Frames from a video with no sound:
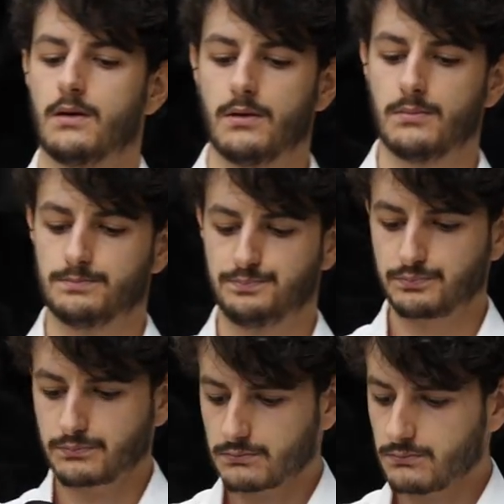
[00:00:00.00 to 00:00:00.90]

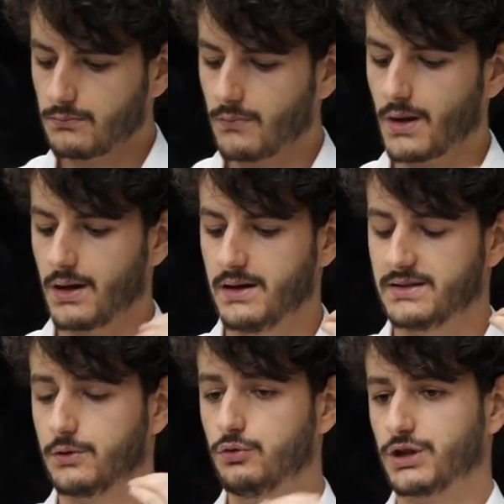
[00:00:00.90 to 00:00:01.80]
Euh, et
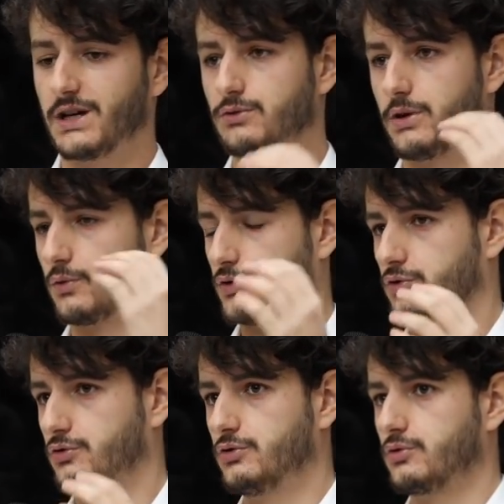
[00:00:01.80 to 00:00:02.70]
ces couches réseau et
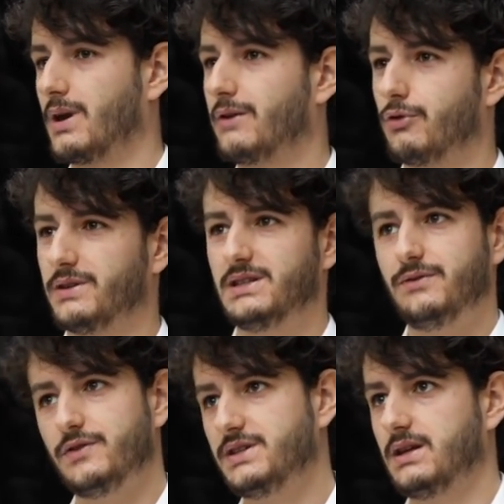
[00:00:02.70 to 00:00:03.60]
consensus sont à la fois
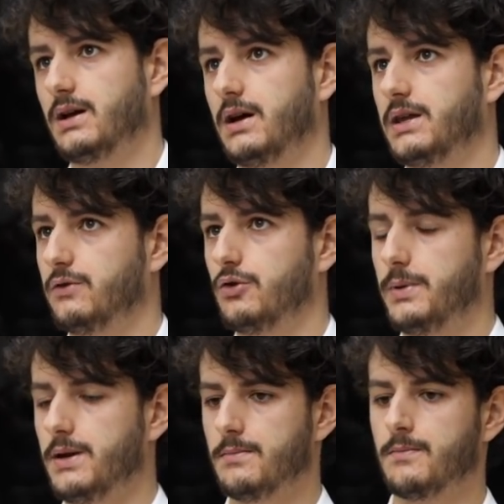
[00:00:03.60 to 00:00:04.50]
difficiles à,
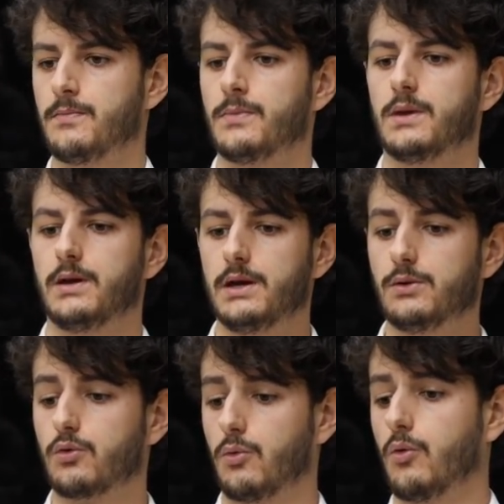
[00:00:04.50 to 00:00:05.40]
développer, et
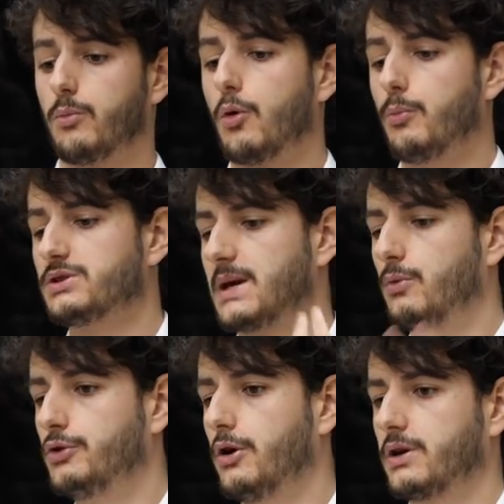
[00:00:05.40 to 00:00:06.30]
donc on, propose un
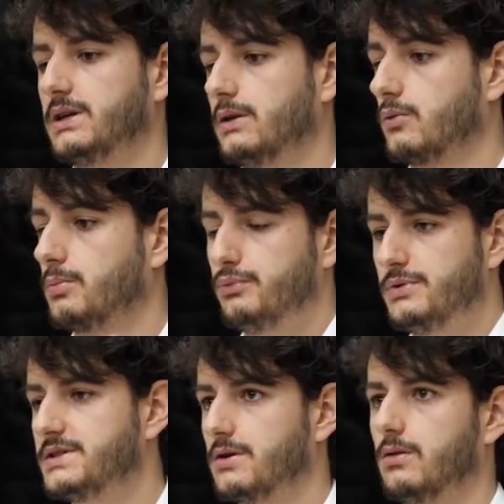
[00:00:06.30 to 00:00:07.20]
moteur qui est donc
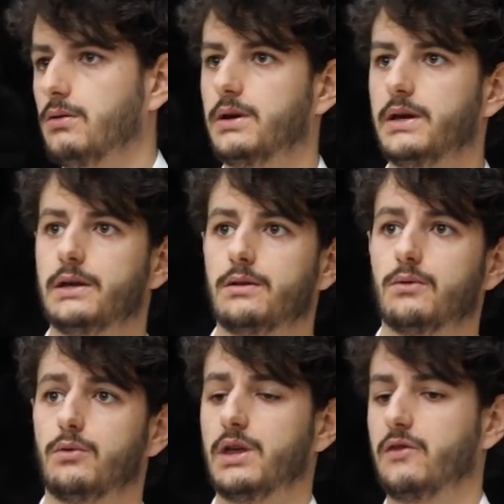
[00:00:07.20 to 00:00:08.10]
puissant, et
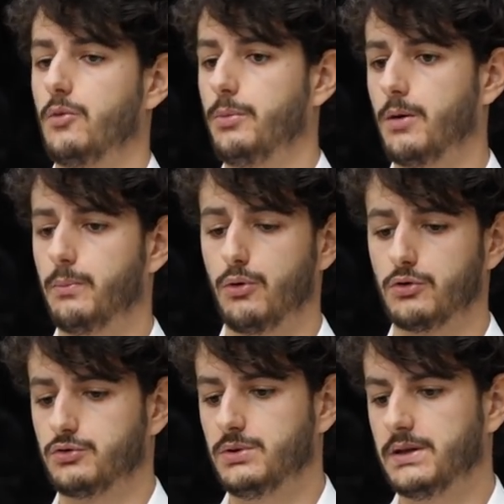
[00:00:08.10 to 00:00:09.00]
mon développeur peut
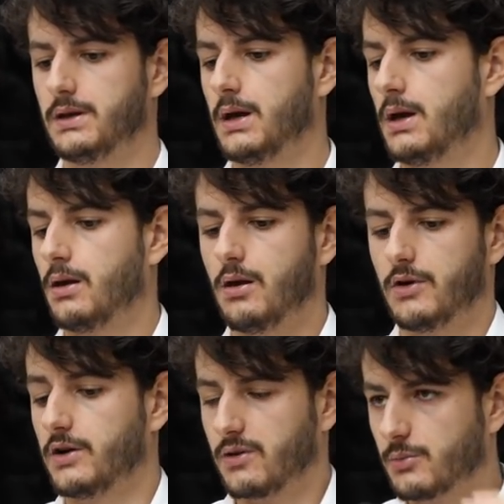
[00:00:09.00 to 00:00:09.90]
ensuite
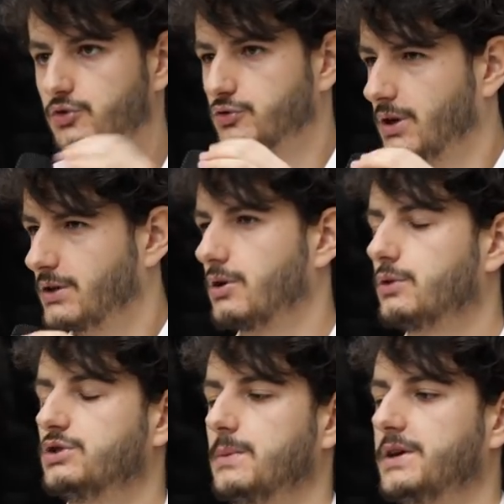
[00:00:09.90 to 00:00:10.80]
vraiment se concentrer sur
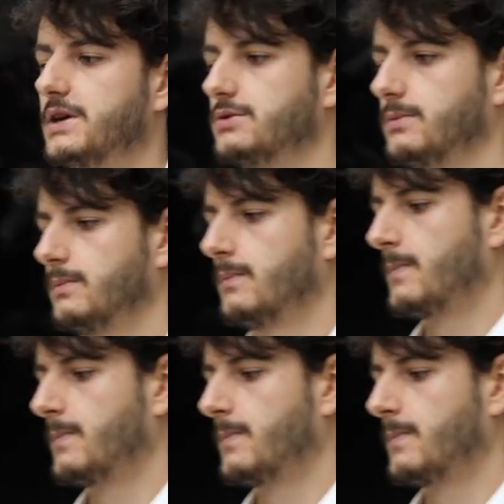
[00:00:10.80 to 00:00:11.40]
la couche application.